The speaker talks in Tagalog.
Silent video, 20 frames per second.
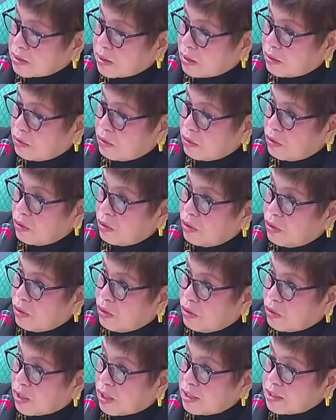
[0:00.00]
So,
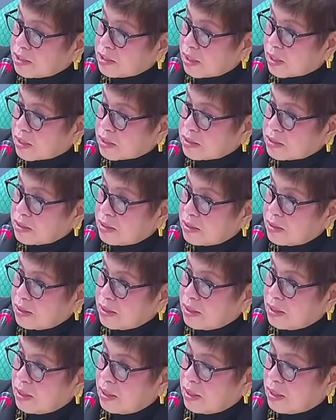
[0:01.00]
oral sex,
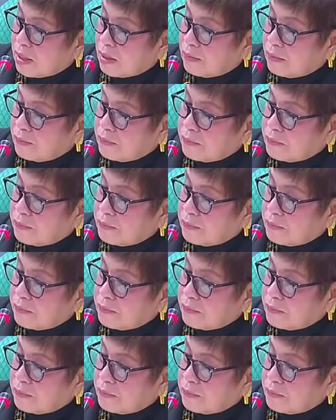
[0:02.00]
um,